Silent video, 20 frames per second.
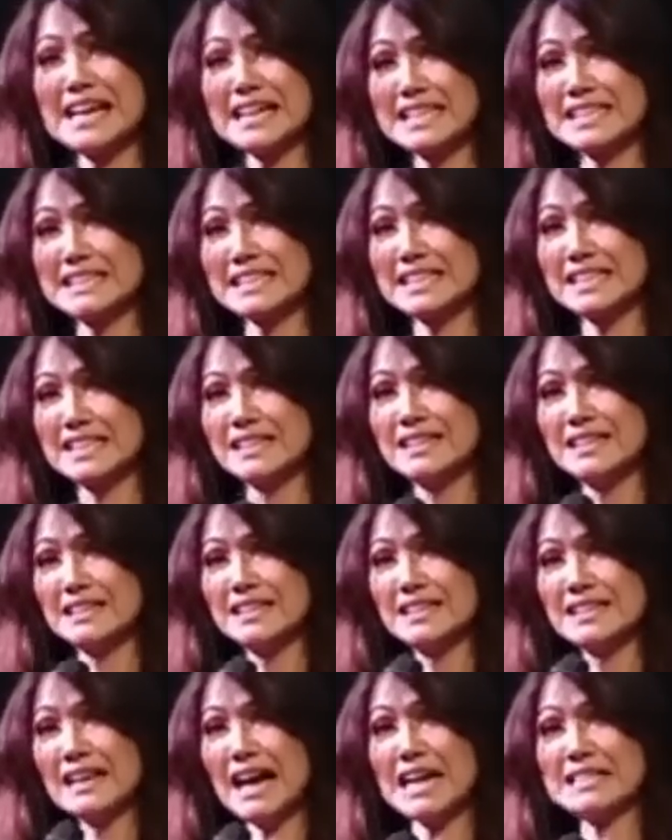ini
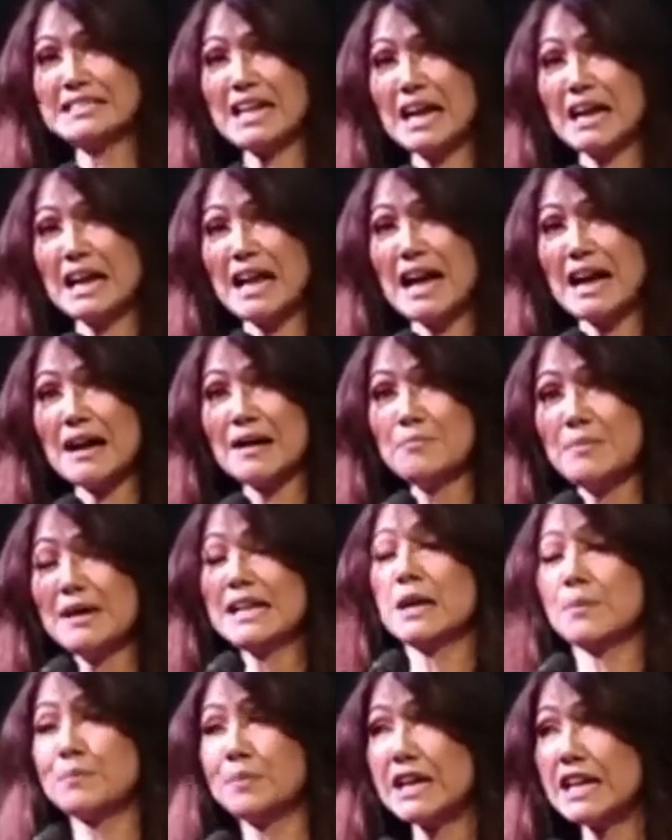adalah
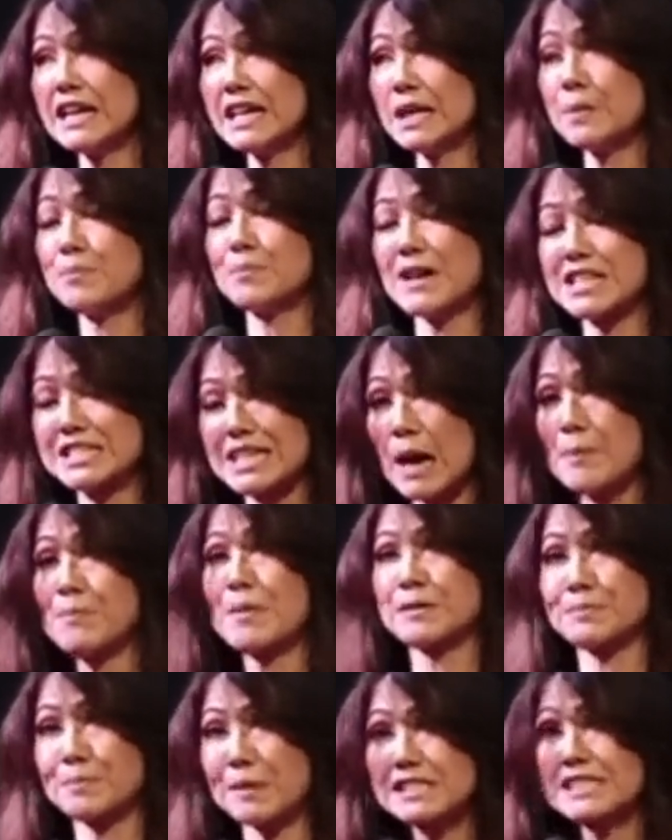melebihi
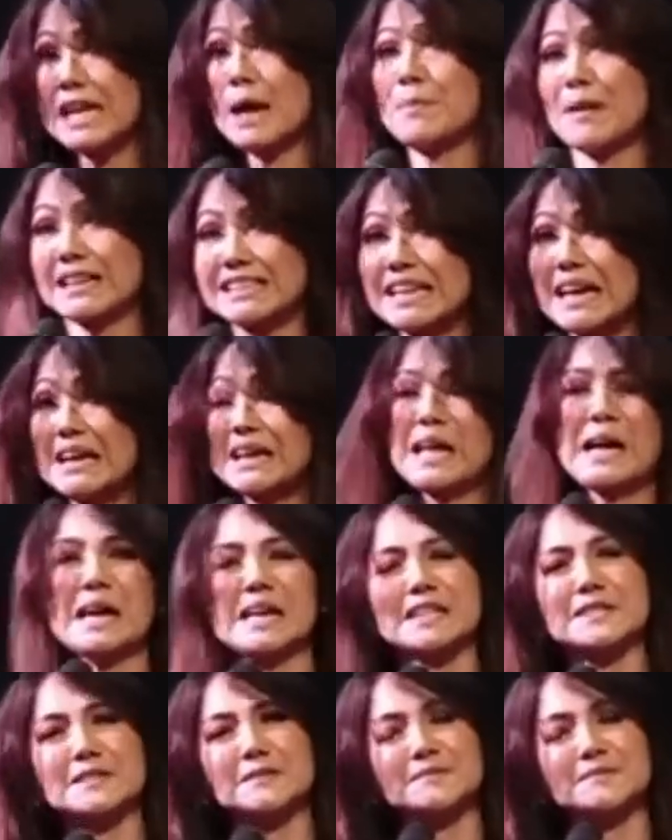pejabat-pejabat yang lain.